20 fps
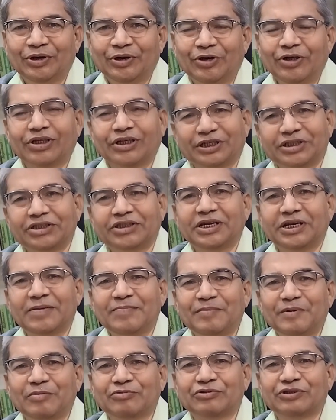और कितना
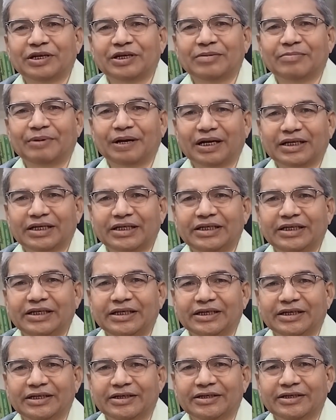पहुंचना बाकी
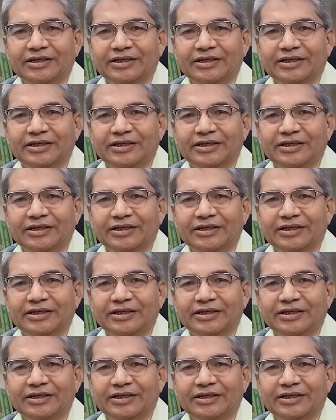है